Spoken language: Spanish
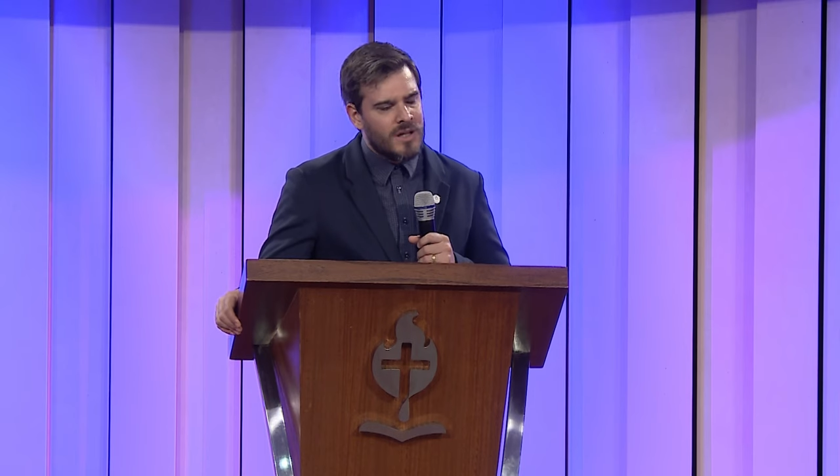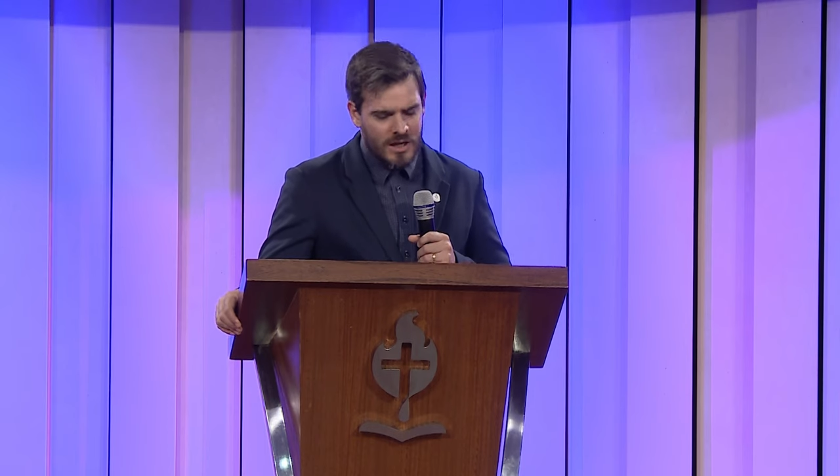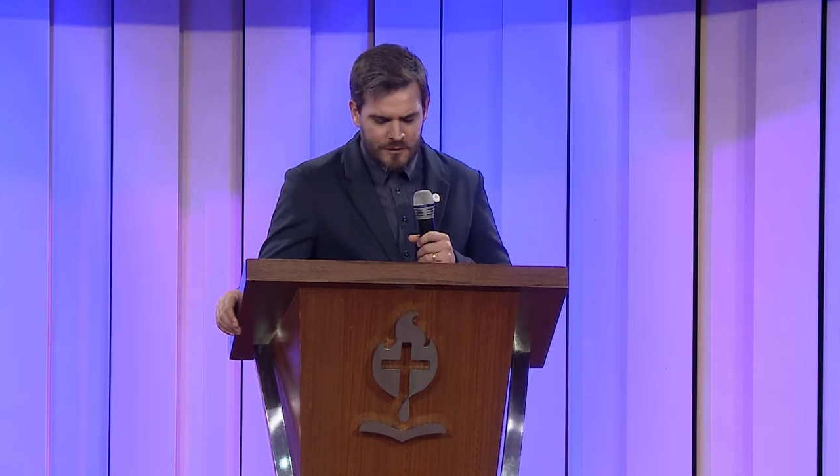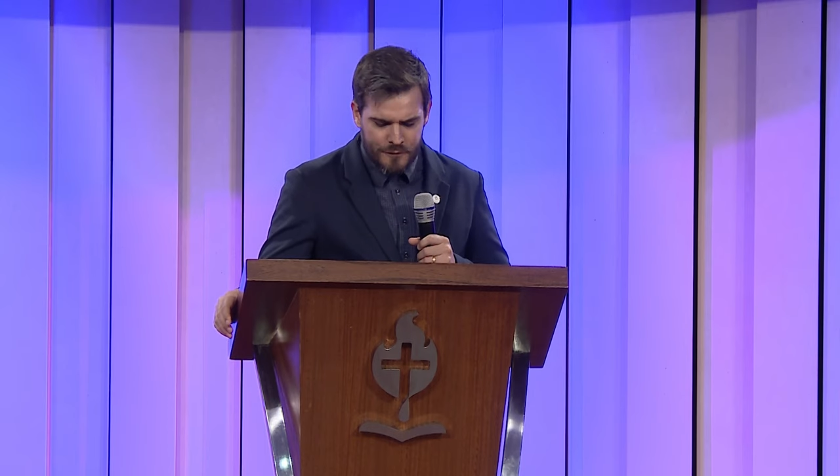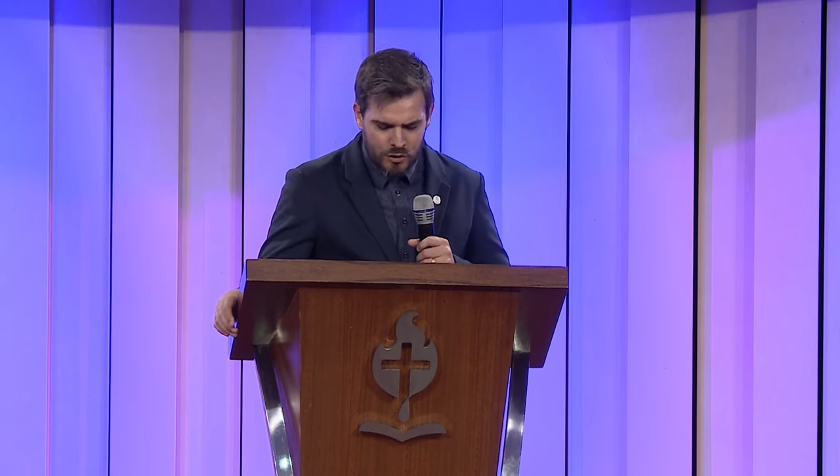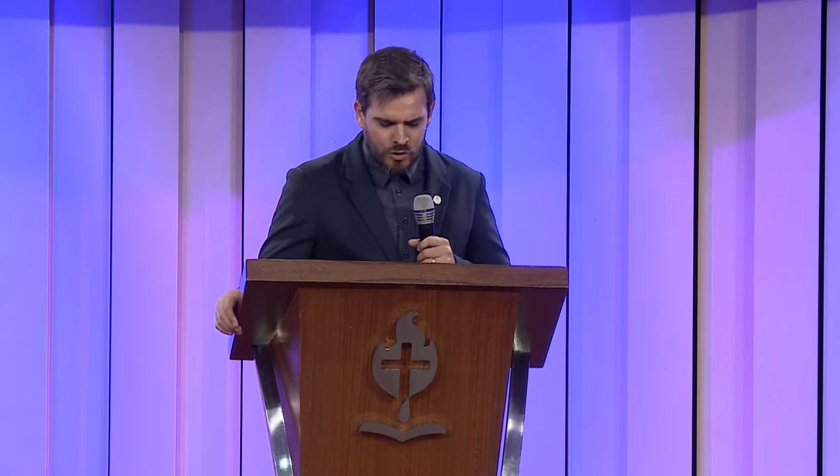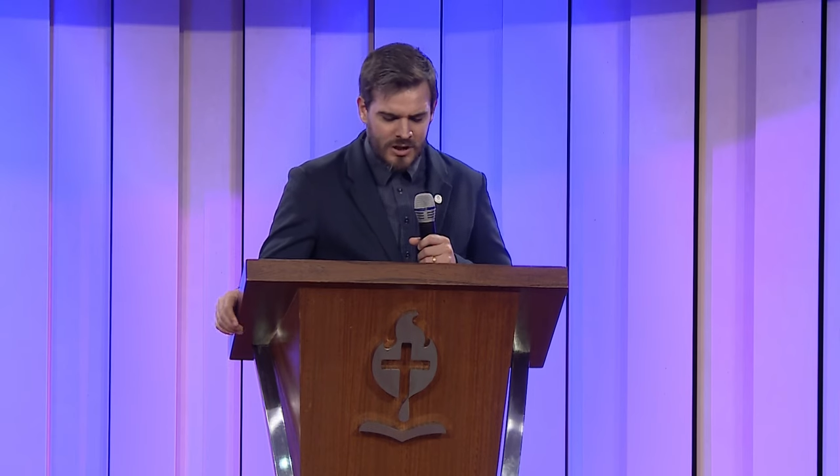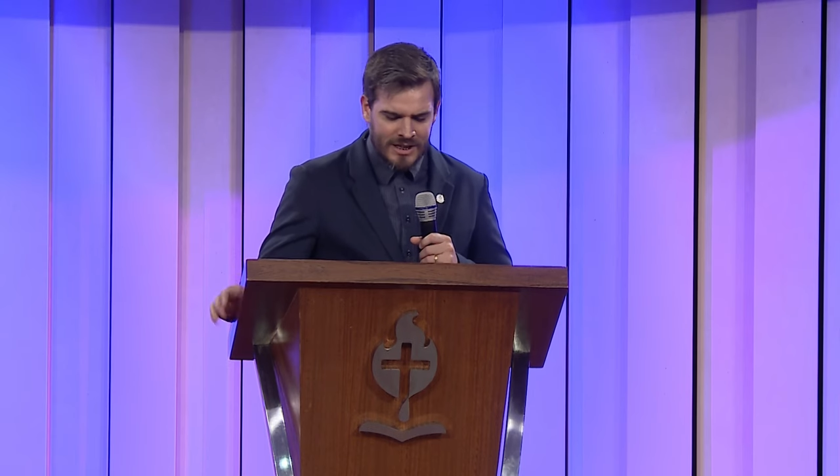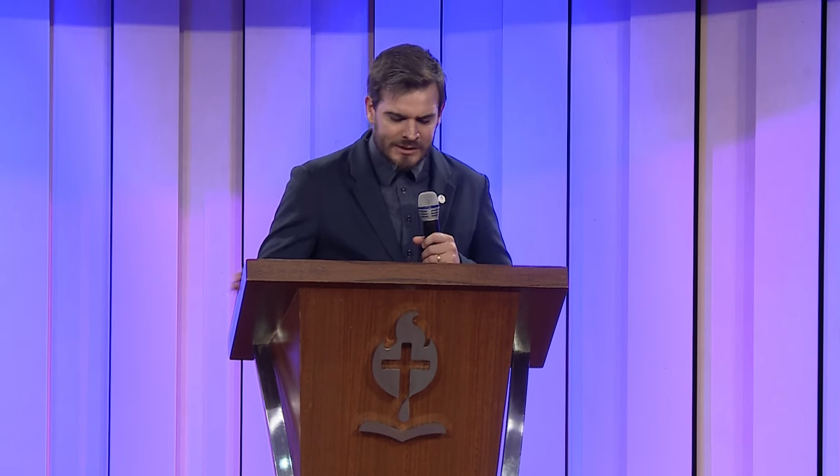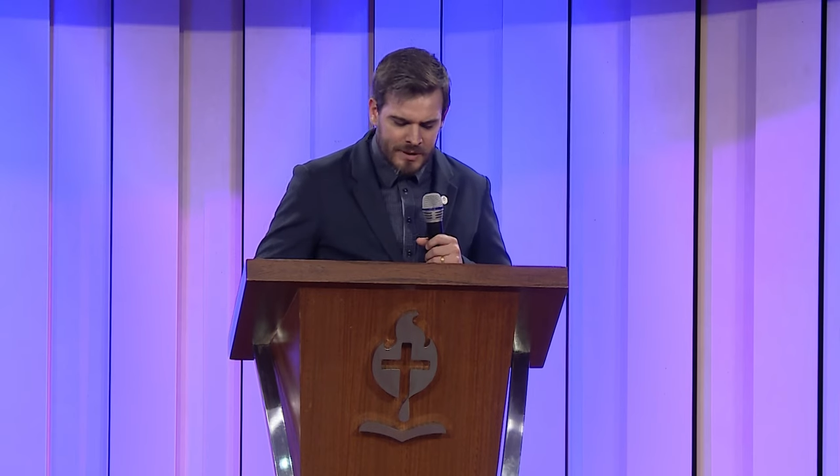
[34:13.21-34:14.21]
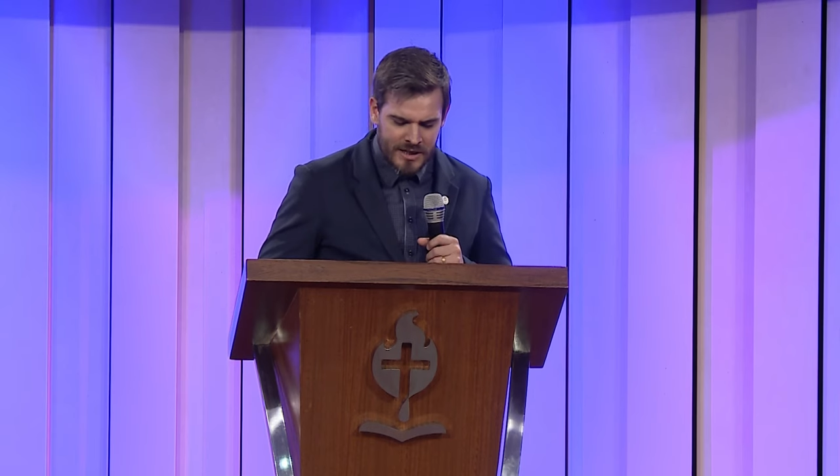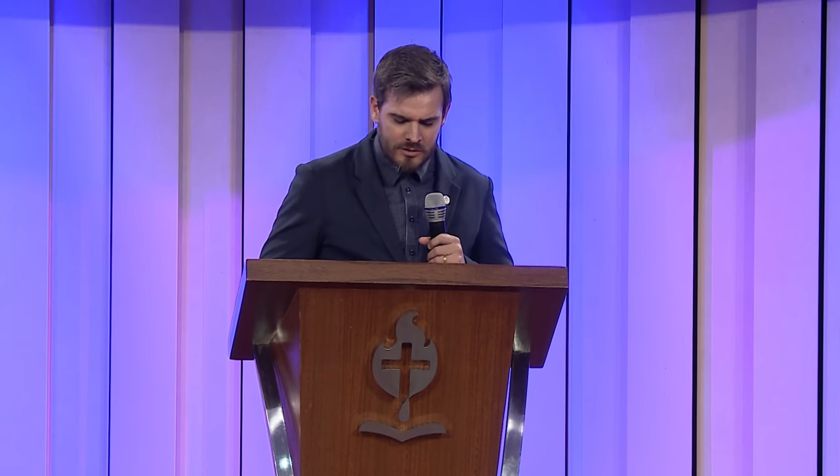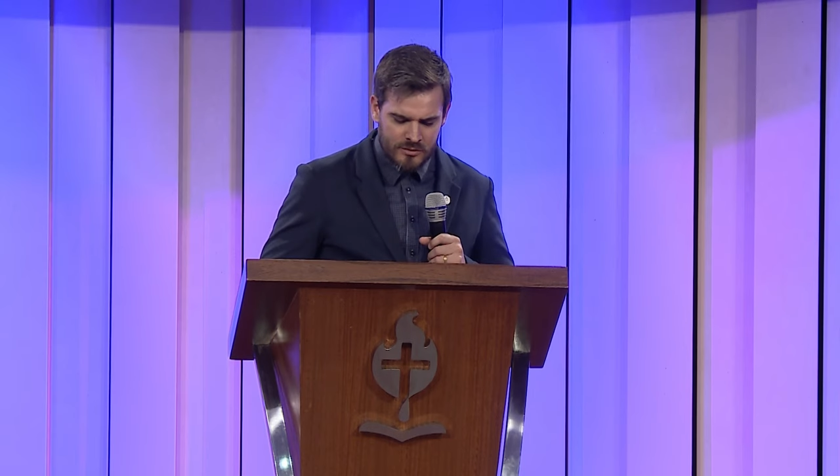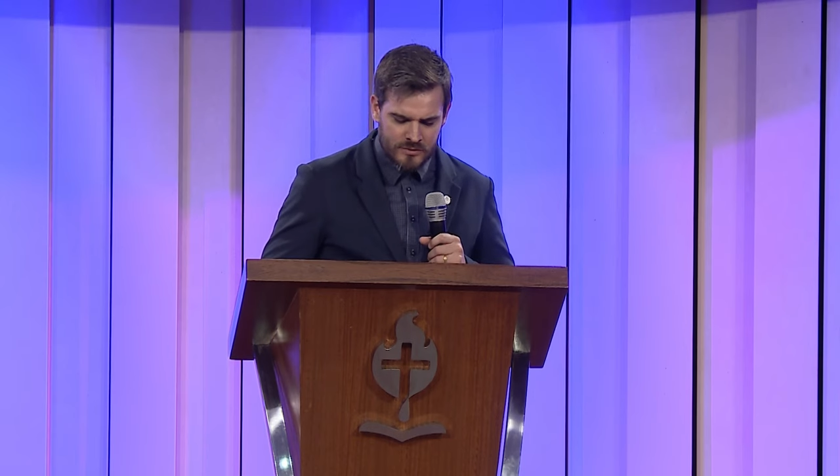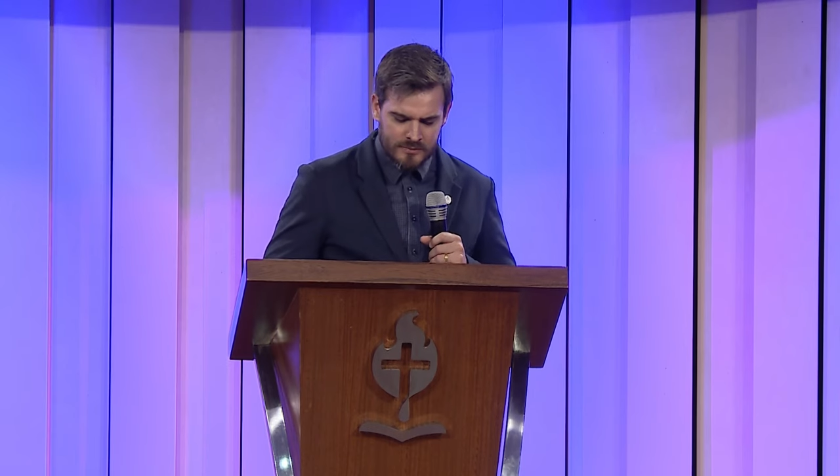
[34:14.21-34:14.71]
El fruto del
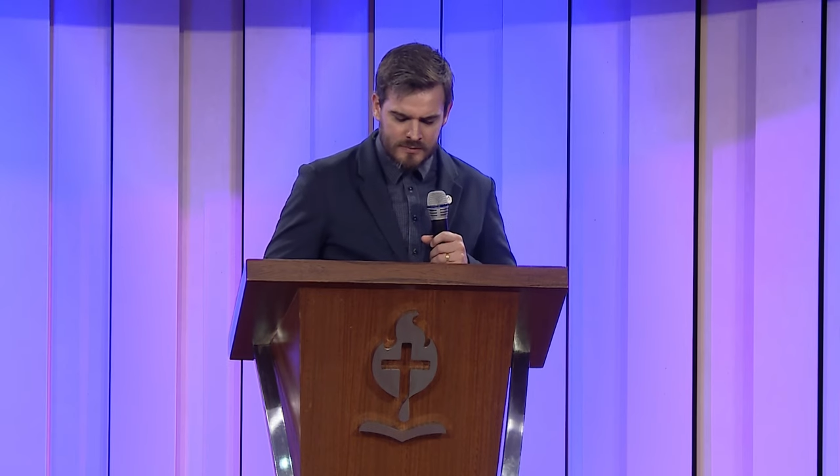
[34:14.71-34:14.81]
Espíritu